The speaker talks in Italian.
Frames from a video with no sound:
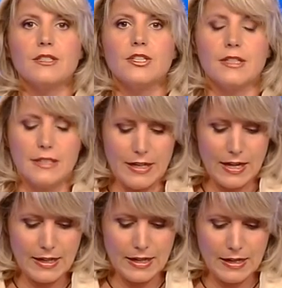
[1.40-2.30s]

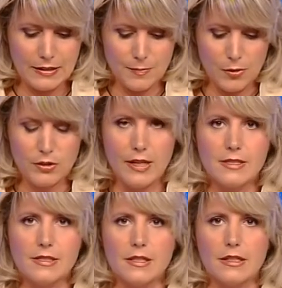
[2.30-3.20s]
Centinaia di
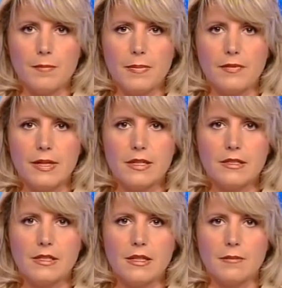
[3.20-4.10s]
proteste nel
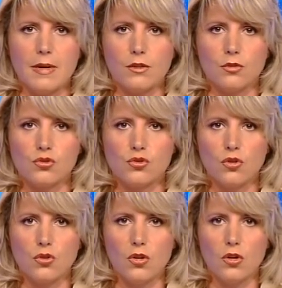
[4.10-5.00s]
Pavese, ma non
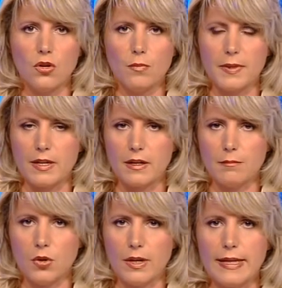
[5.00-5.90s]
solo, per
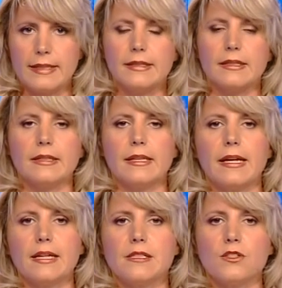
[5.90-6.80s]
bollette del
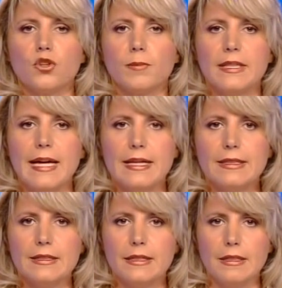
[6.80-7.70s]
gas
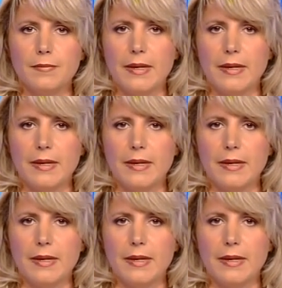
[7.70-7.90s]
esorbitanti,